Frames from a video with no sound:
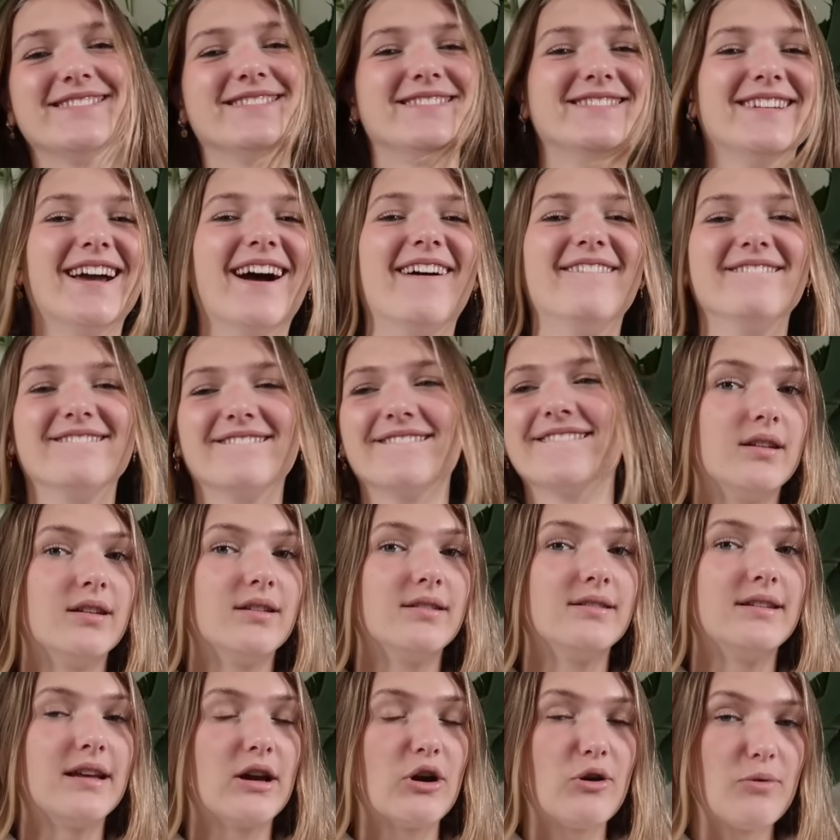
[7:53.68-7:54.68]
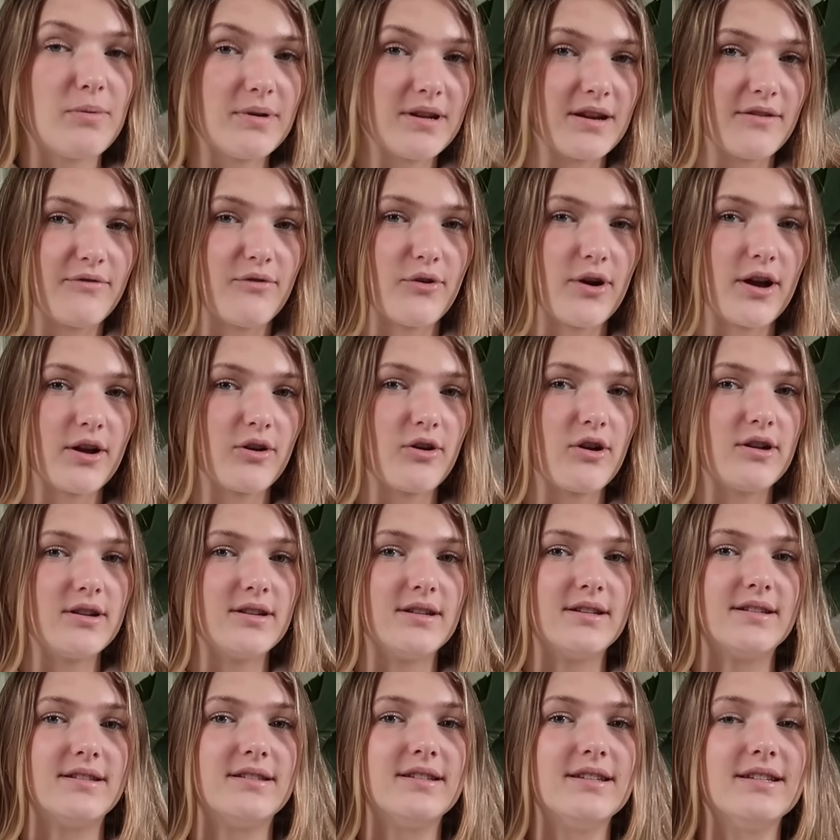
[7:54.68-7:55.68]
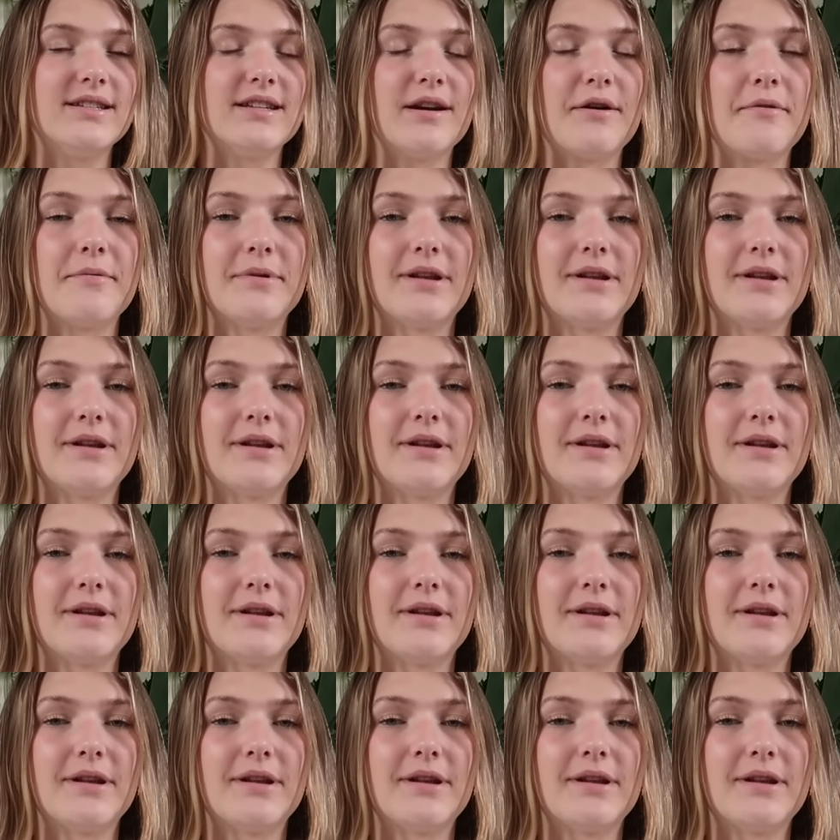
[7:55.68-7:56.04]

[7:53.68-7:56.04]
Ja. Der Roboter vorher konnte es nicht, aber